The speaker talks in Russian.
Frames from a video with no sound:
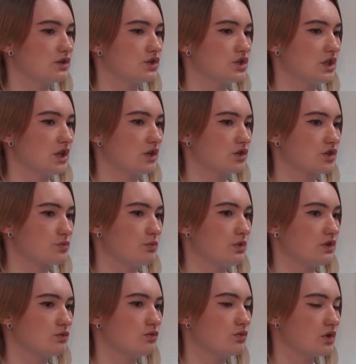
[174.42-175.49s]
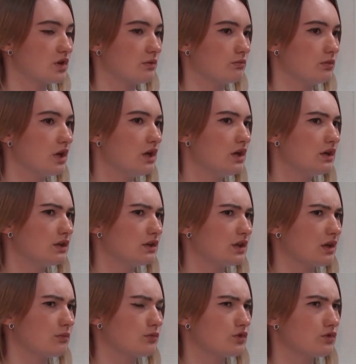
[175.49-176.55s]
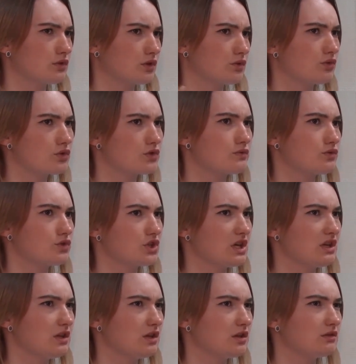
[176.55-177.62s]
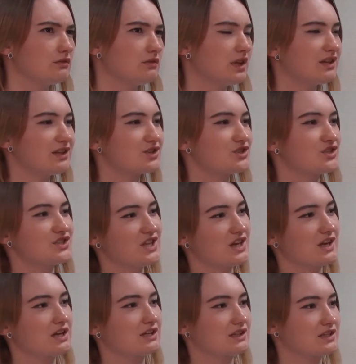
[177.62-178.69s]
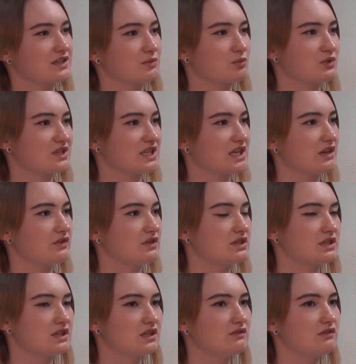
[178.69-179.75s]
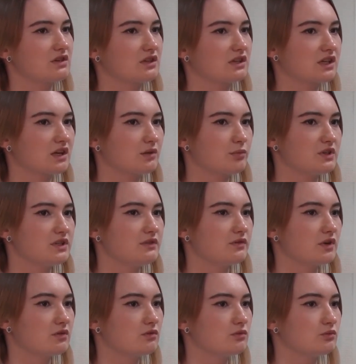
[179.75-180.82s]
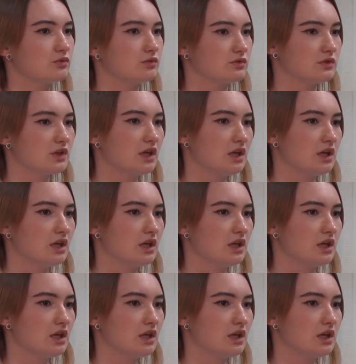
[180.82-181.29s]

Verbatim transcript: начинаешь петь хором, там идет такое звучание, я даже не знаю, как это сопоставить. Это, наверное, как прийти в какую-нибудь,